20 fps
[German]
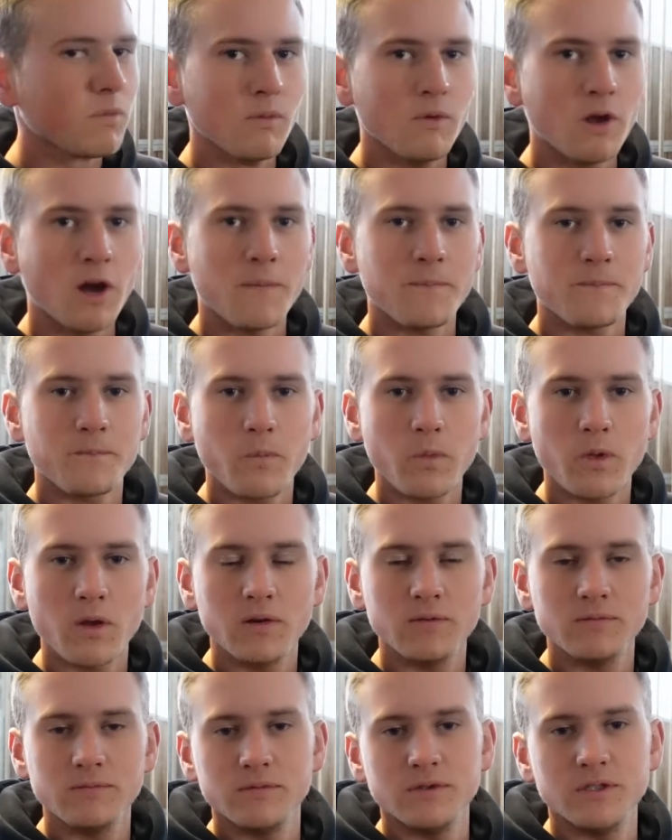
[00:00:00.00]
Ja,
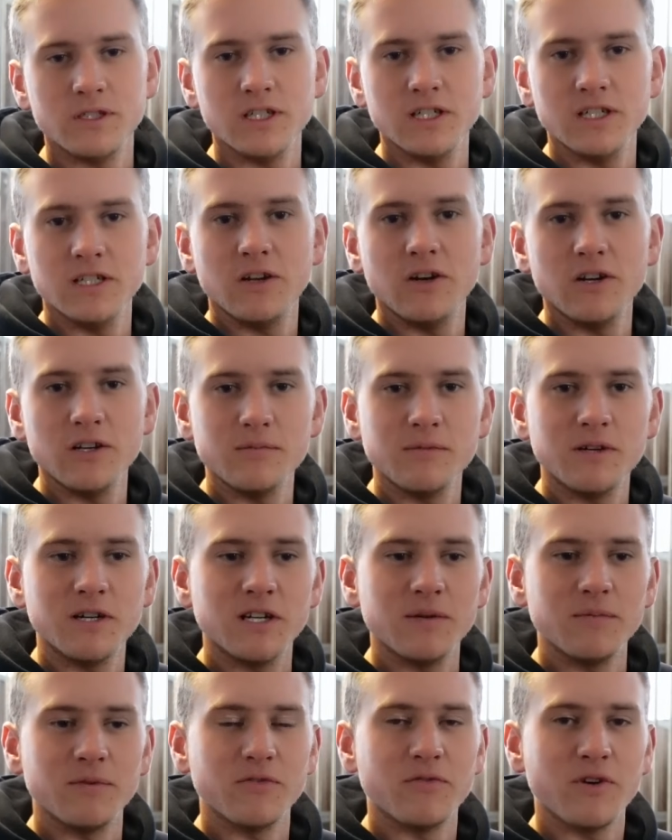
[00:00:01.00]
die Leute machen
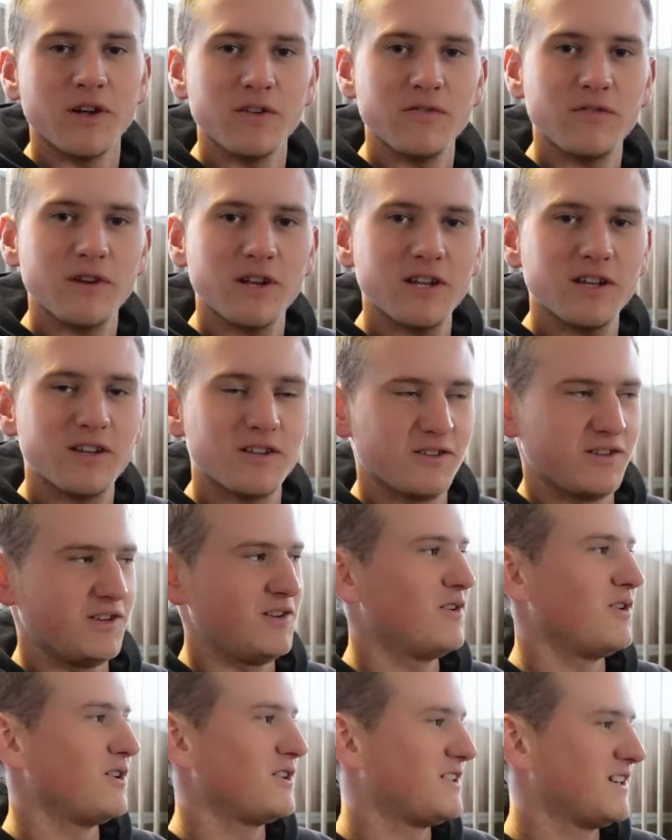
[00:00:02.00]
die Pferde fertig.
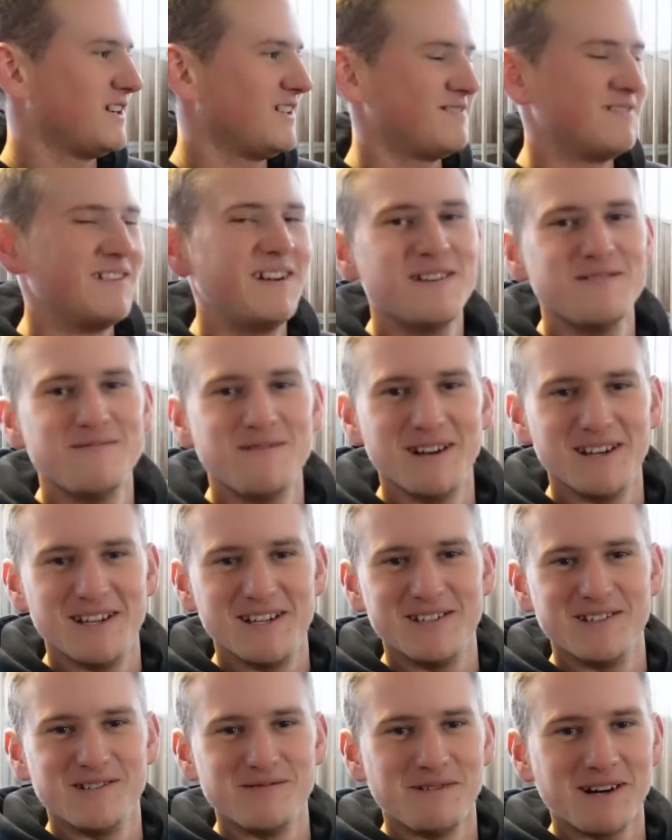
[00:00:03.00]

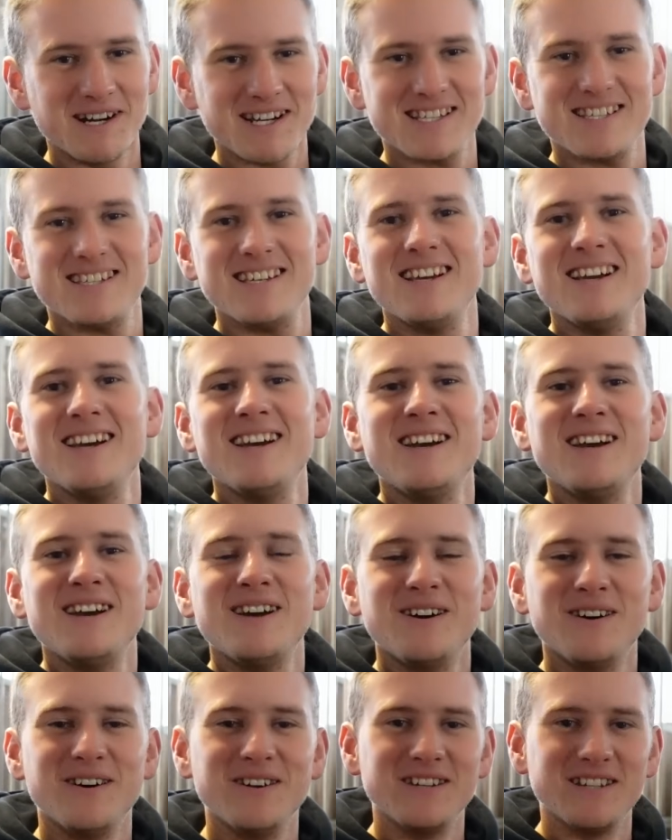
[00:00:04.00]
Die Leute, Marlene und Max.
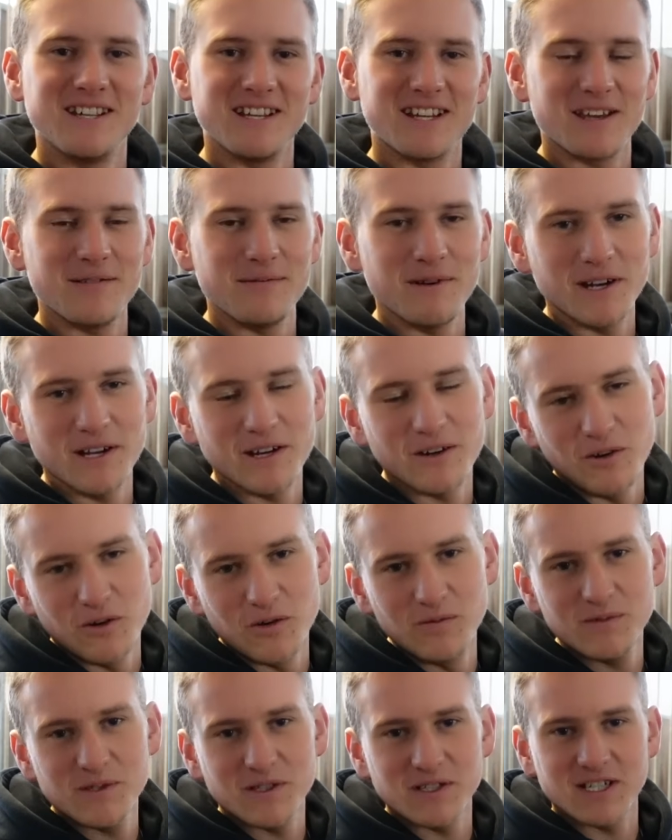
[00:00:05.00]
Und ich gehe mal nach
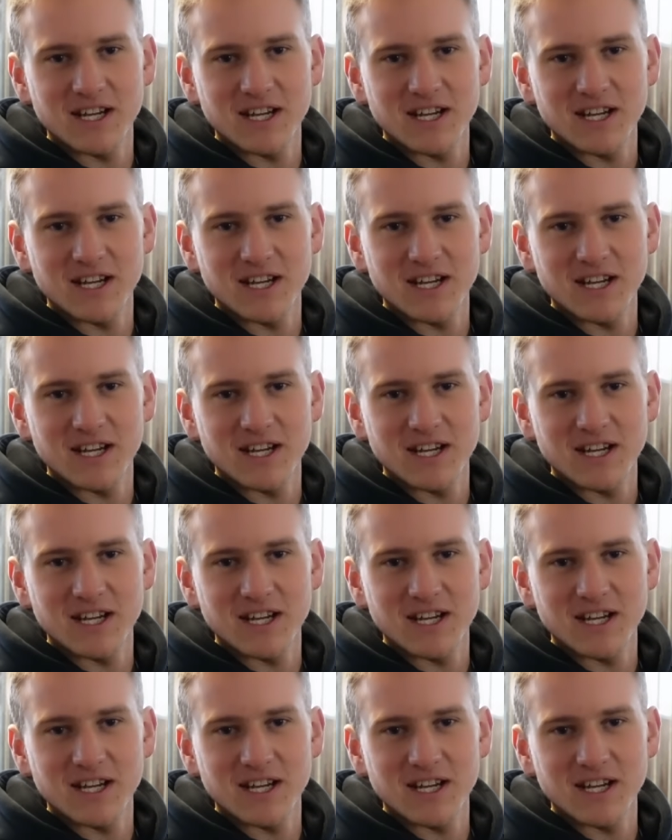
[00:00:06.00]
oben zur